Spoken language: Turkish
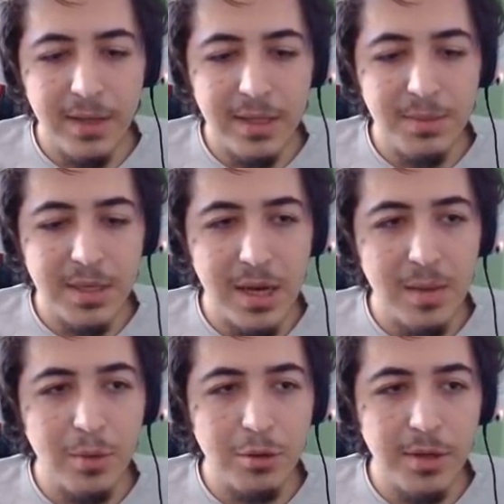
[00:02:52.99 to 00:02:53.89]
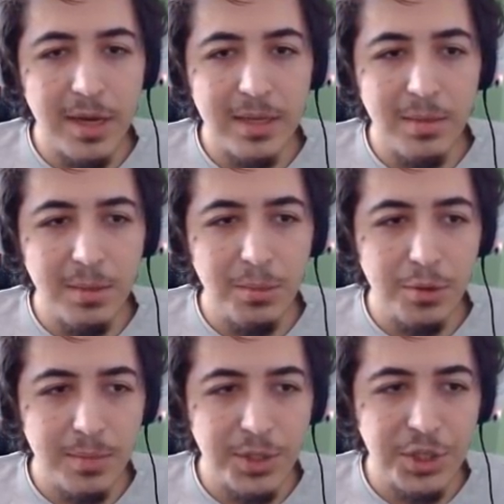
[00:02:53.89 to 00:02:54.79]
Vladimir kayboldu. Nerede
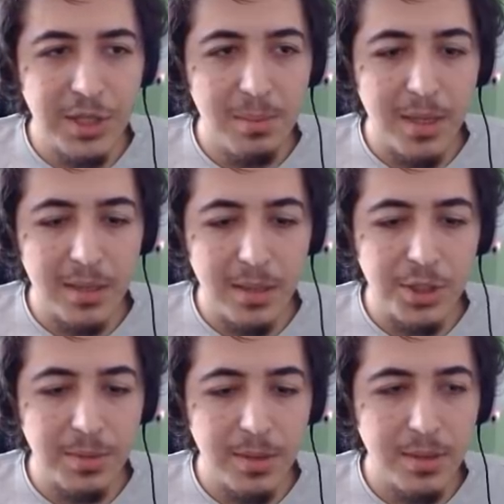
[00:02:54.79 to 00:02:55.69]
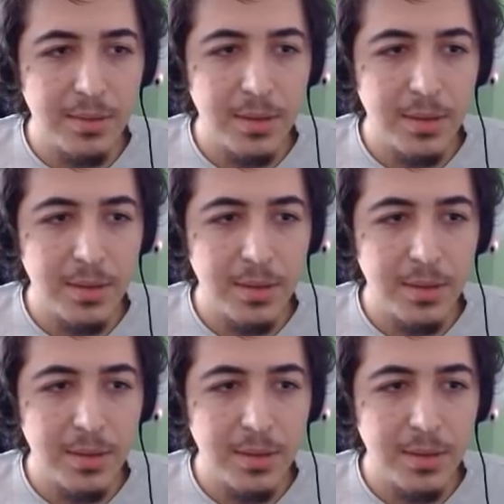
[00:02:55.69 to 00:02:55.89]
bilmiyorum. Işından mı attı acaba?